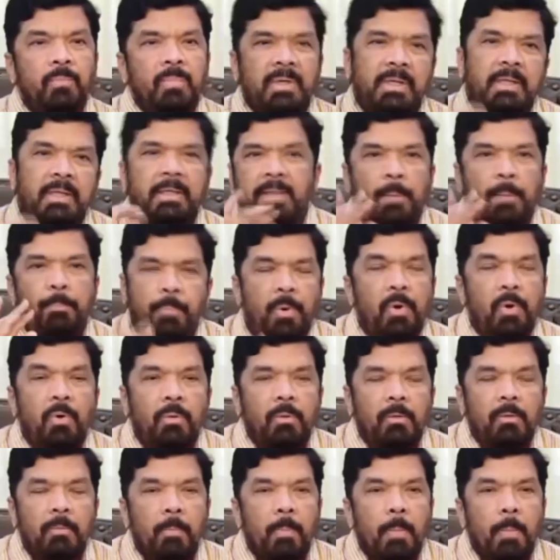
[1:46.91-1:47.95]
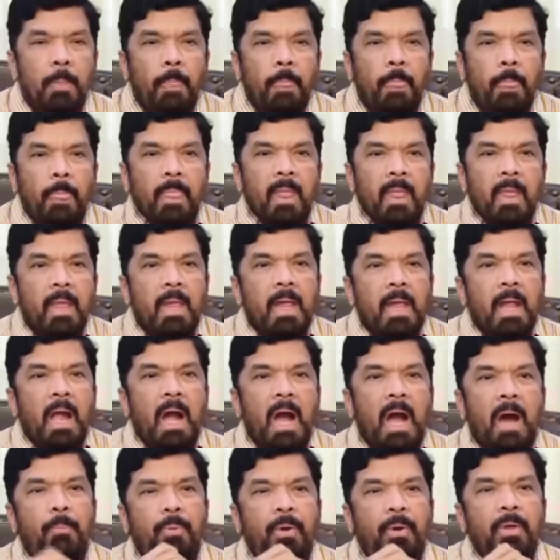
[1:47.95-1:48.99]
ఇది తప్పు
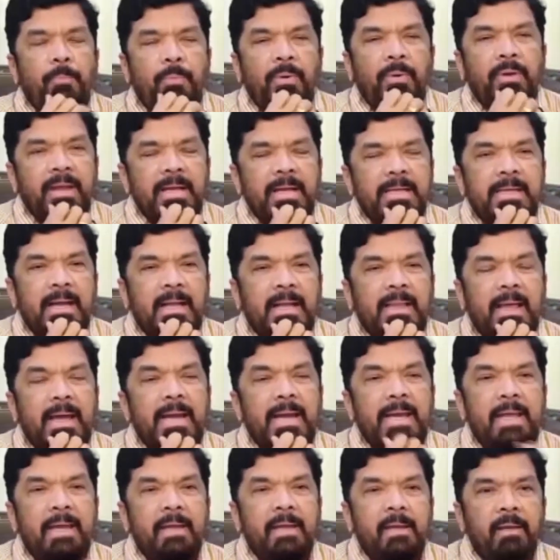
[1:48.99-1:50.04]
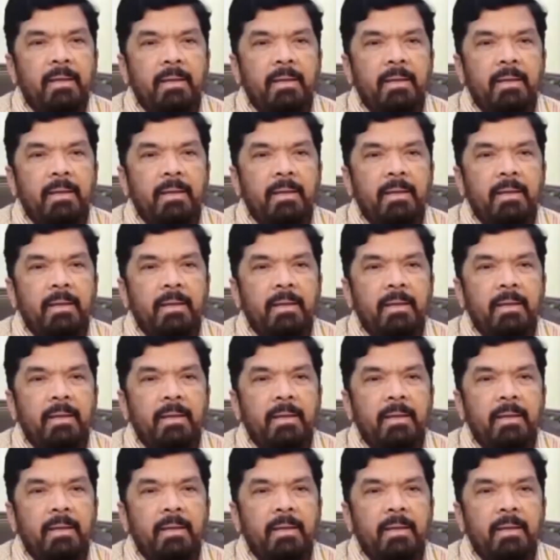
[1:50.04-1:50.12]
అప్పుడు ఇప్పుడు ఏం చేయాలి దాన్ని